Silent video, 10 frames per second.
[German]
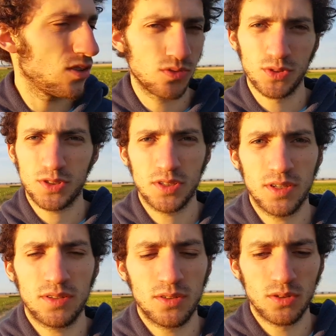Ich wusste
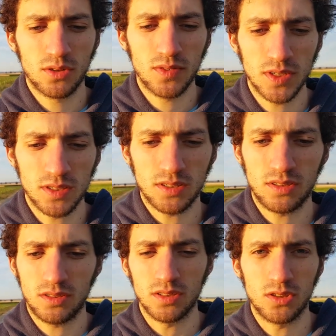dann irgendwann, dass
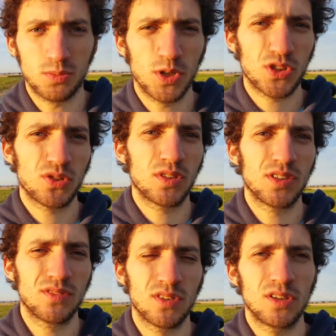ich, dass ich Sport
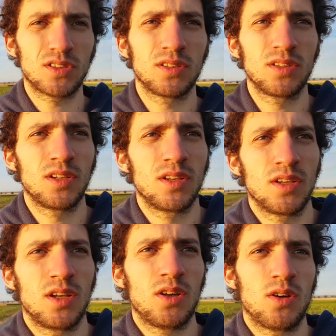studieren wollte
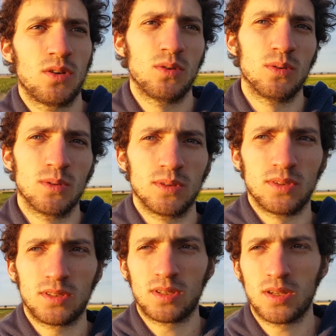
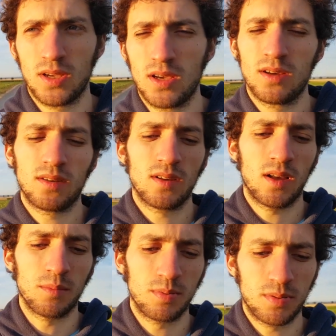und
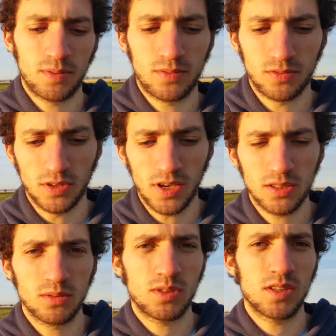habe für den
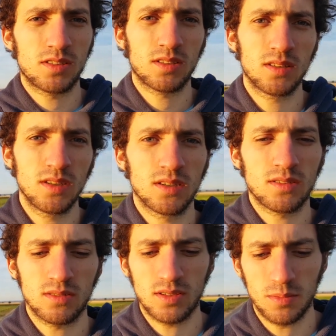Eignungstest trainiert
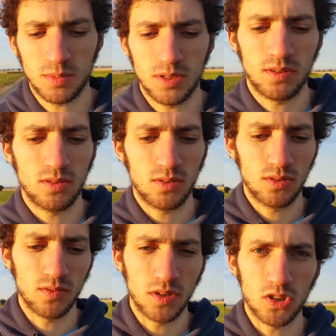und habe den dann auch
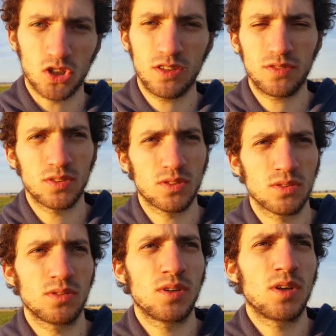irgendwann geschafft und so.